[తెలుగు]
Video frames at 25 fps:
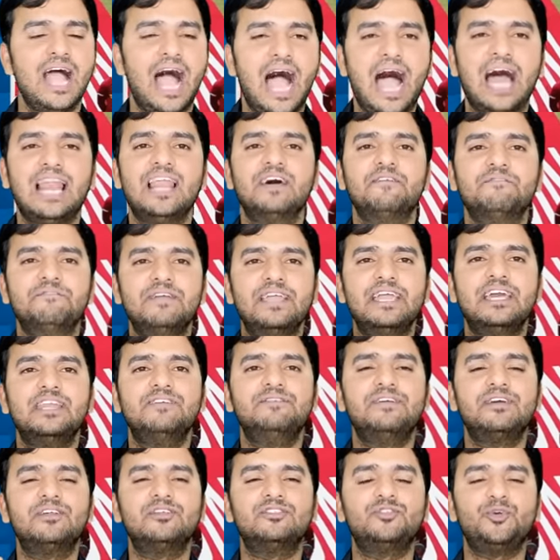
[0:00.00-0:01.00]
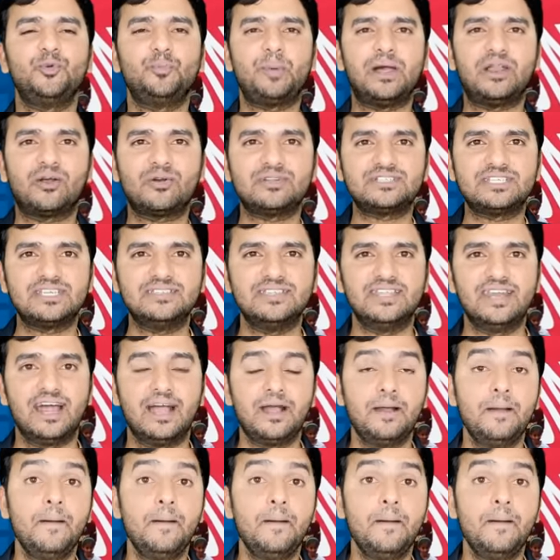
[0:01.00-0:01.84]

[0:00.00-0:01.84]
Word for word: అలా వేరువేరు ద్వీపాలకు చెందిన